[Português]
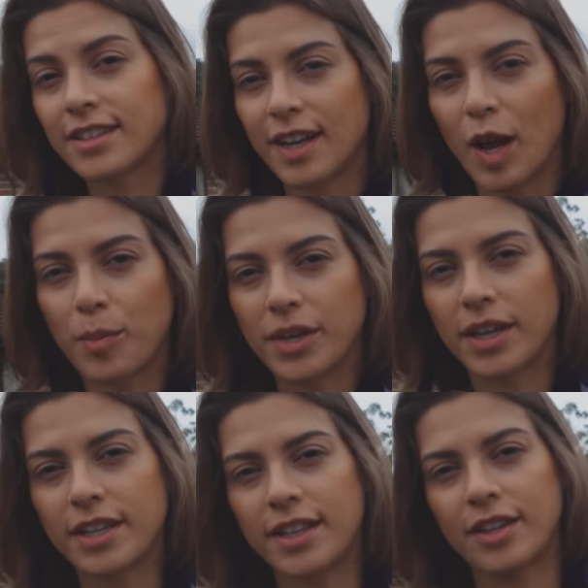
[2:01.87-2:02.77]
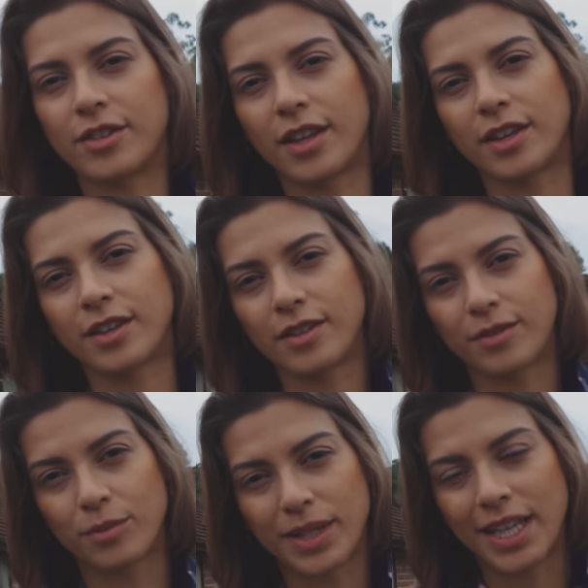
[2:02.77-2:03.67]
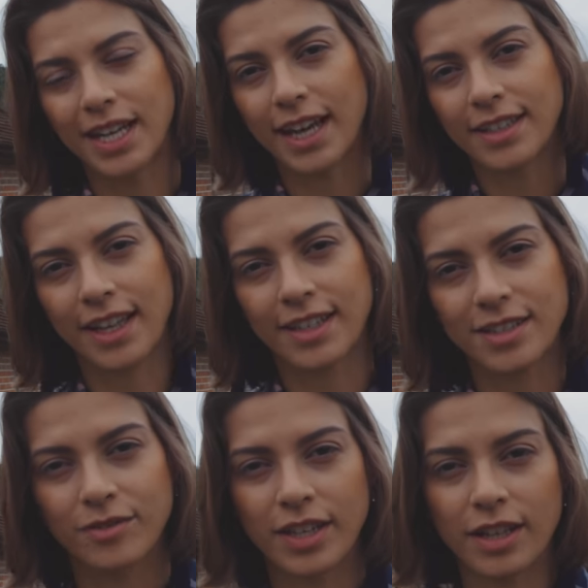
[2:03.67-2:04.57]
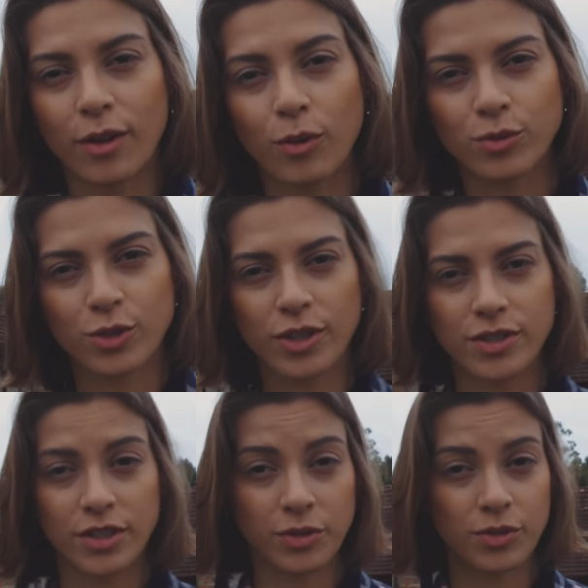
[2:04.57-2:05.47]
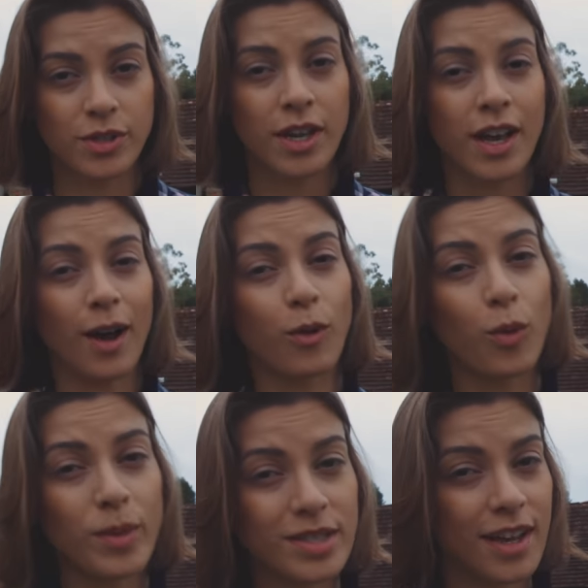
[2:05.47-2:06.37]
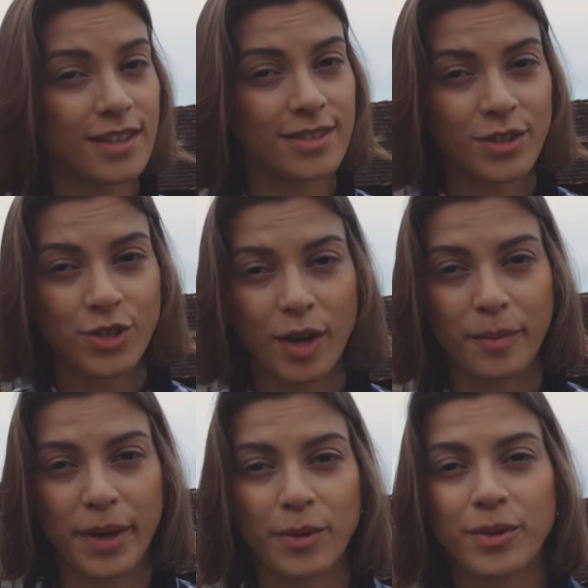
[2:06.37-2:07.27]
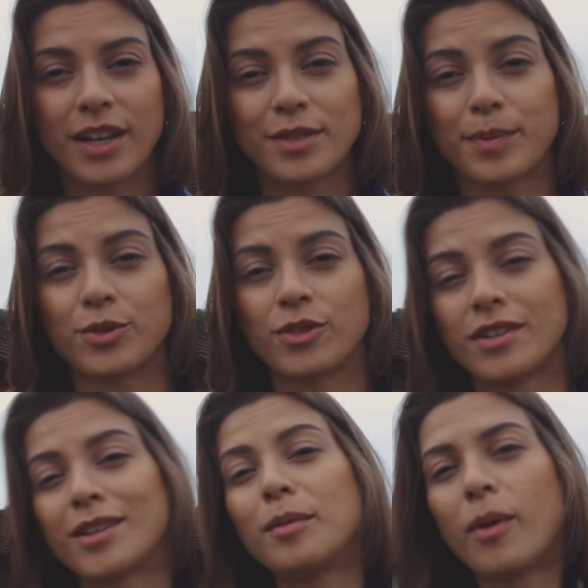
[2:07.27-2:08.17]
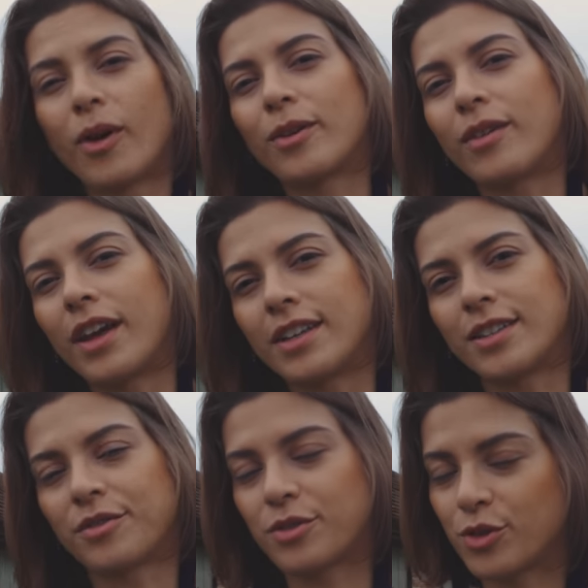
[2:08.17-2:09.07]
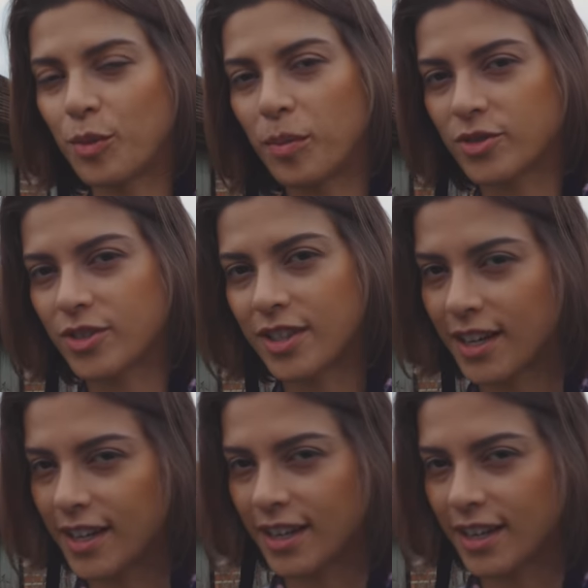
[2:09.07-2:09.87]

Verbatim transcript: entrar, porque aqui dentro tem uma delicatessen vendendo alguns docinhos. Algumas casas em Chamel, as pessoas ainda moram lá, então a gente não pode entrar